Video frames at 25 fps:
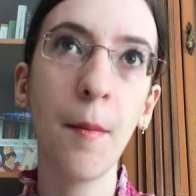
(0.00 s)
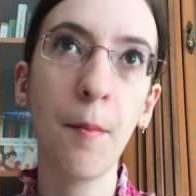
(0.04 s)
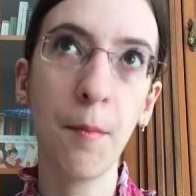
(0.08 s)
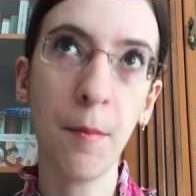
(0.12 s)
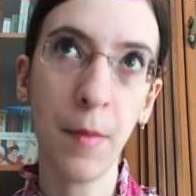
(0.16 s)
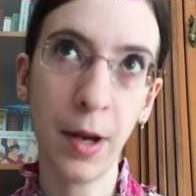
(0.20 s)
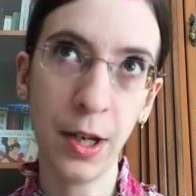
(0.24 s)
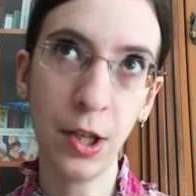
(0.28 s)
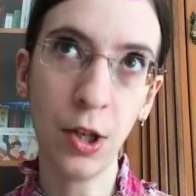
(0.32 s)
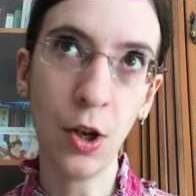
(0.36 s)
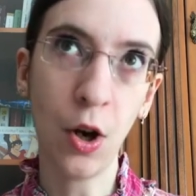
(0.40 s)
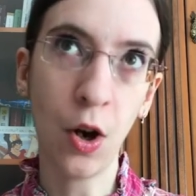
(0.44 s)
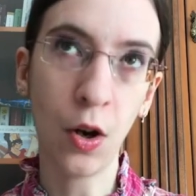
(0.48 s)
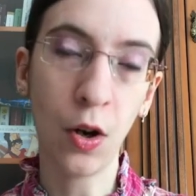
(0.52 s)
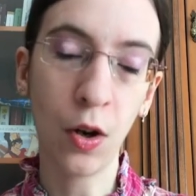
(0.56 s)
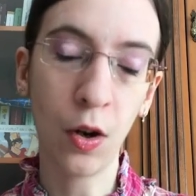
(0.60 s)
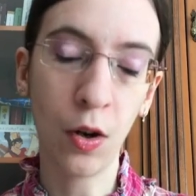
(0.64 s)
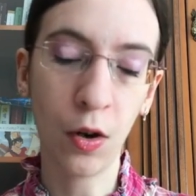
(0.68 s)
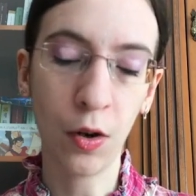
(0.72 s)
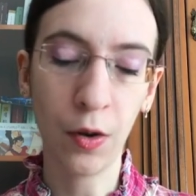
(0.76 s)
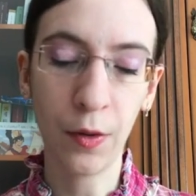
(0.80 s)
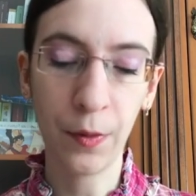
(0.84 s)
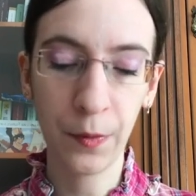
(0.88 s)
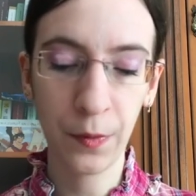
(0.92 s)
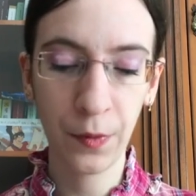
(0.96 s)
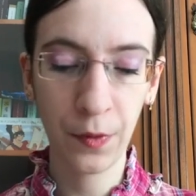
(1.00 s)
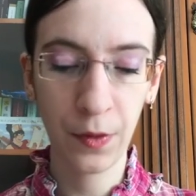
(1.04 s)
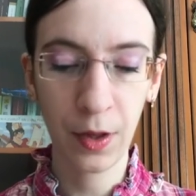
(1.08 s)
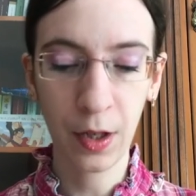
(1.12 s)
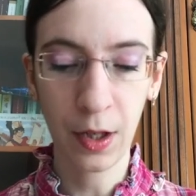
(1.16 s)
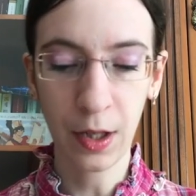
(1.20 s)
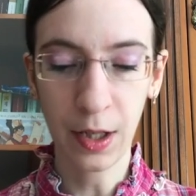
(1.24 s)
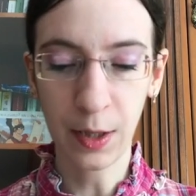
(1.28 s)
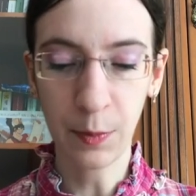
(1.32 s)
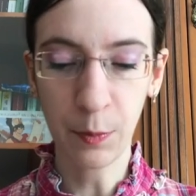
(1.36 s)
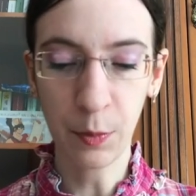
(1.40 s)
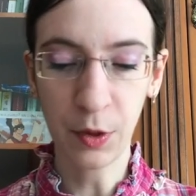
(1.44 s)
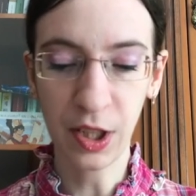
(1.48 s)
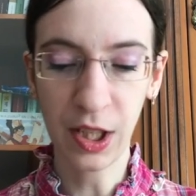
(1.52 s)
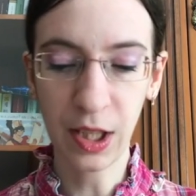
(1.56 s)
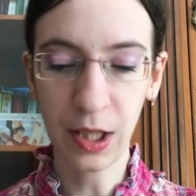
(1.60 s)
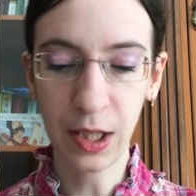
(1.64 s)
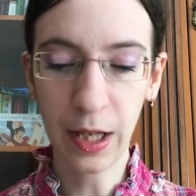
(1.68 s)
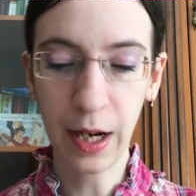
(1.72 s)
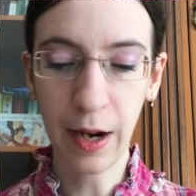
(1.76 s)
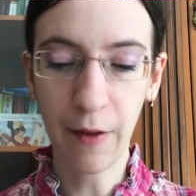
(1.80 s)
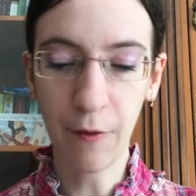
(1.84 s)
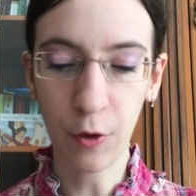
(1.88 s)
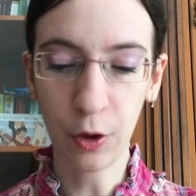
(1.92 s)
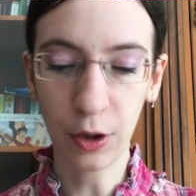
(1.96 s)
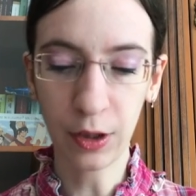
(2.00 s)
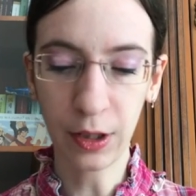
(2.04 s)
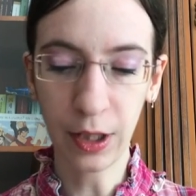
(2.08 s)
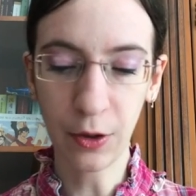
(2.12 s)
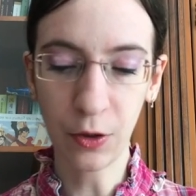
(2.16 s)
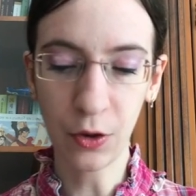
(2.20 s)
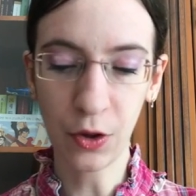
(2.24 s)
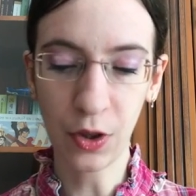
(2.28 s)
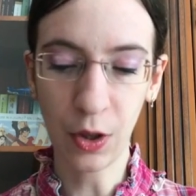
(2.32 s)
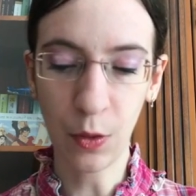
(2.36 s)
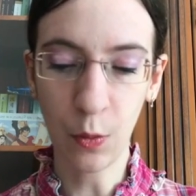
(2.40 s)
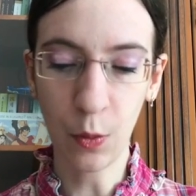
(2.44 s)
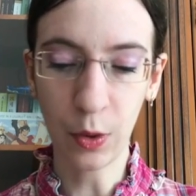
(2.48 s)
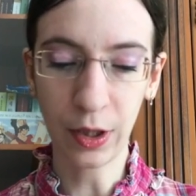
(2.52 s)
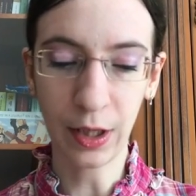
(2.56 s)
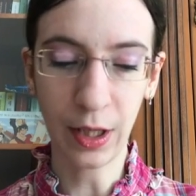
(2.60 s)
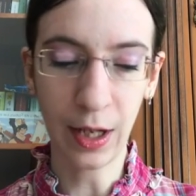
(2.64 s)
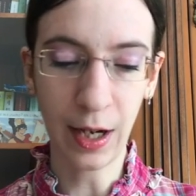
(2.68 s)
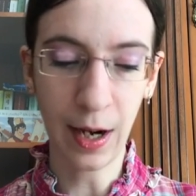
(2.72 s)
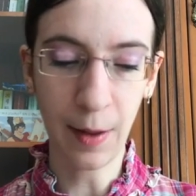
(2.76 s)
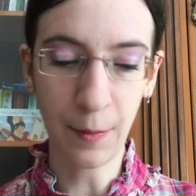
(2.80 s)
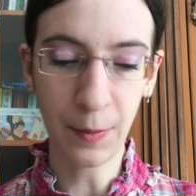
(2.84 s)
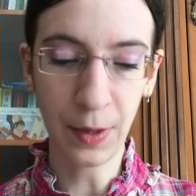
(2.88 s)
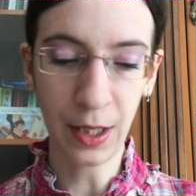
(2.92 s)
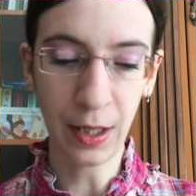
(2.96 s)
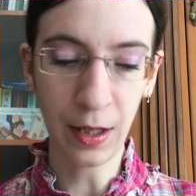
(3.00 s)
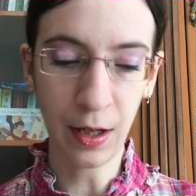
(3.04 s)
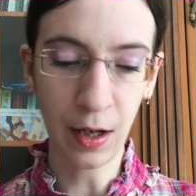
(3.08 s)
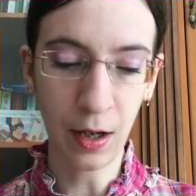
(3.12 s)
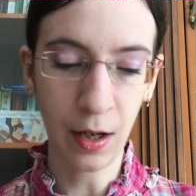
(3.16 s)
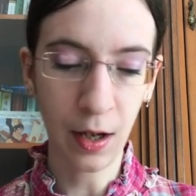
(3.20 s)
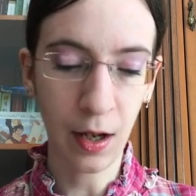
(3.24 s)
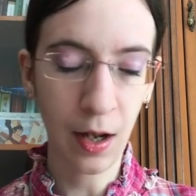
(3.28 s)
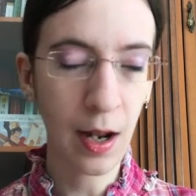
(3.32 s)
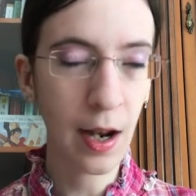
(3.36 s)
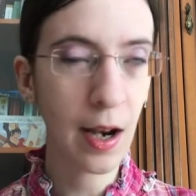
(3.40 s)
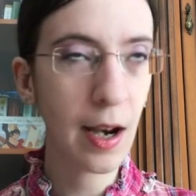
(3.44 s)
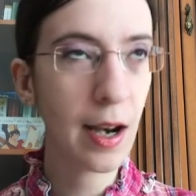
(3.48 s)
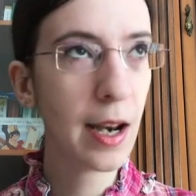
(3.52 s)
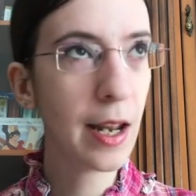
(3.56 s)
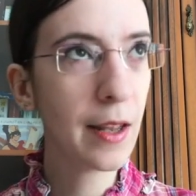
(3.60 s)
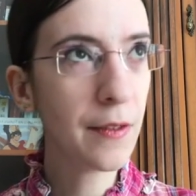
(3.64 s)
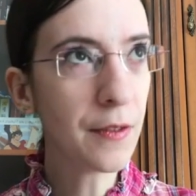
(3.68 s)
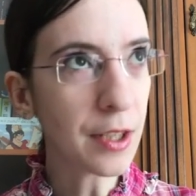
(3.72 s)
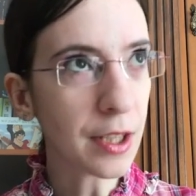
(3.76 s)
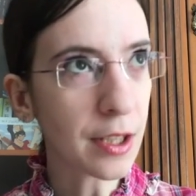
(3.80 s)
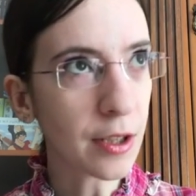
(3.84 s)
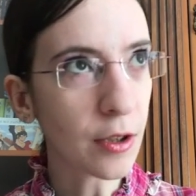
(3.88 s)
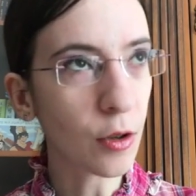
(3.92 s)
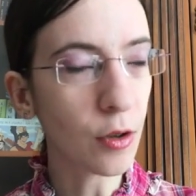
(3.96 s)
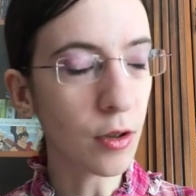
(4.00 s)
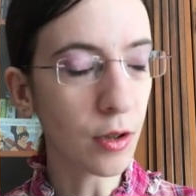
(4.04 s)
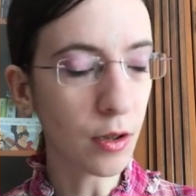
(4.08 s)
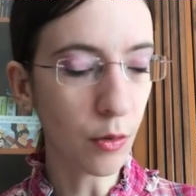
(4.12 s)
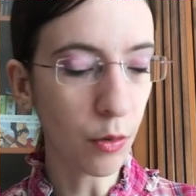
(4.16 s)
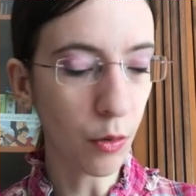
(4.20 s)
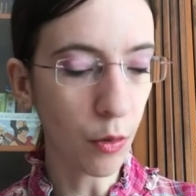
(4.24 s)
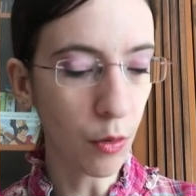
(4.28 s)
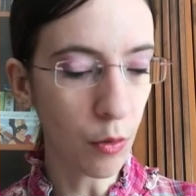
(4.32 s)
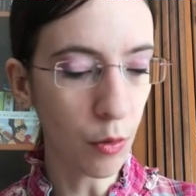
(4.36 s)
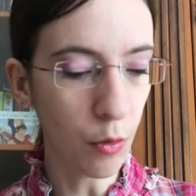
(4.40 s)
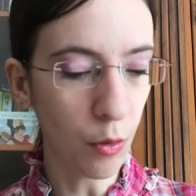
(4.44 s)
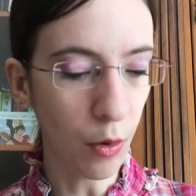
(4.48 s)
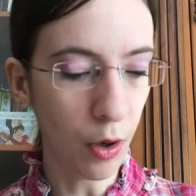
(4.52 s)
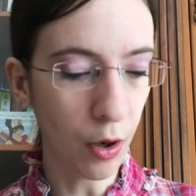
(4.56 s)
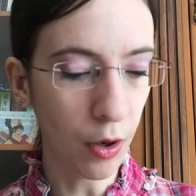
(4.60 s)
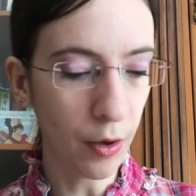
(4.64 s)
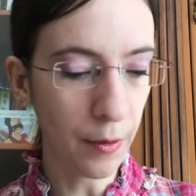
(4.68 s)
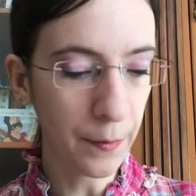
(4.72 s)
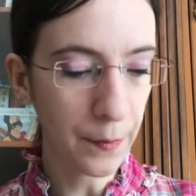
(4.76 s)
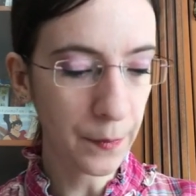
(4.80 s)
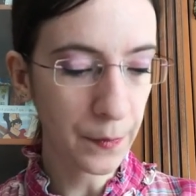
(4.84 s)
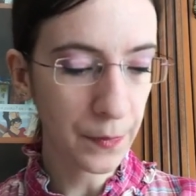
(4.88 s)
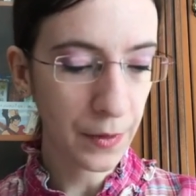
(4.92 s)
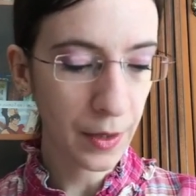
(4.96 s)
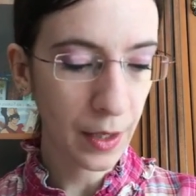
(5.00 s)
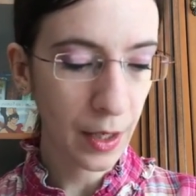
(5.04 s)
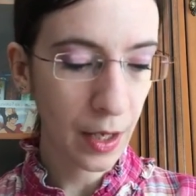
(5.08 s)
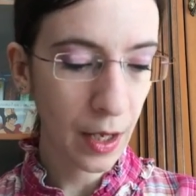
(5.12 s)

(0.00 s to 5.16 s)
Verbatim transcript: Magnocco, rispose Diana voltandosi a guardare l'amica. L'hai visto il suo culo?